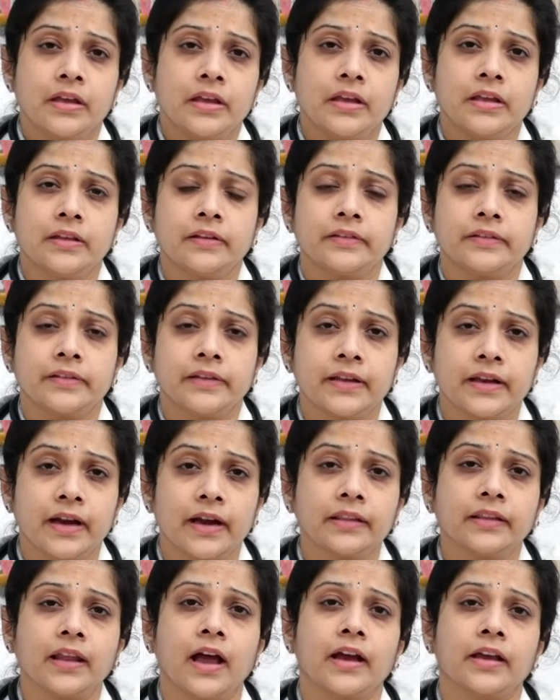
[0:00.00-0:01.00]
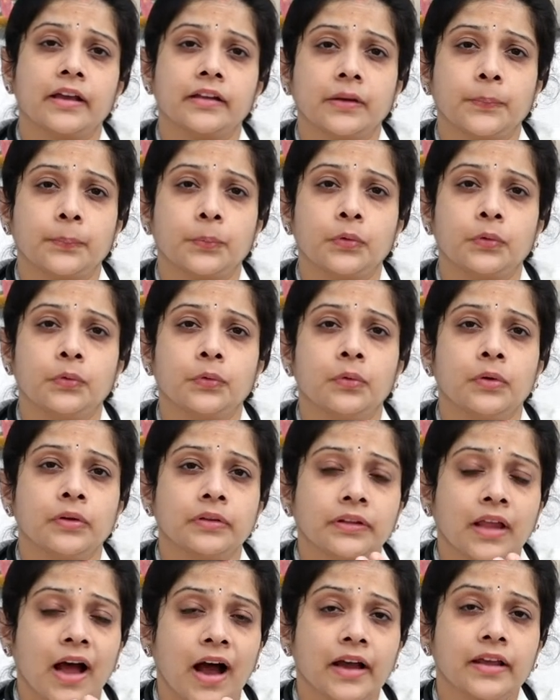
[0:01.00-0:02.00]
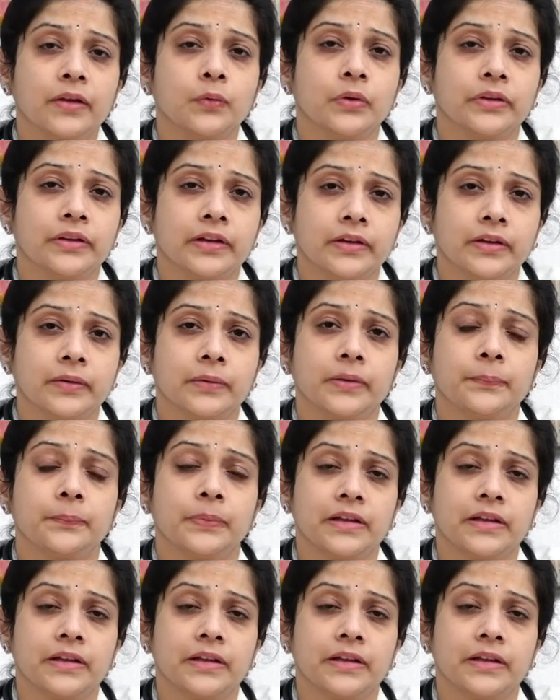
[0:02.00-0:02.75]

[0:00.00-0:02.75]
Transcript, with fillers: ఈ సిగరెట్ తాగేటప్పుడు తాగి వదిలి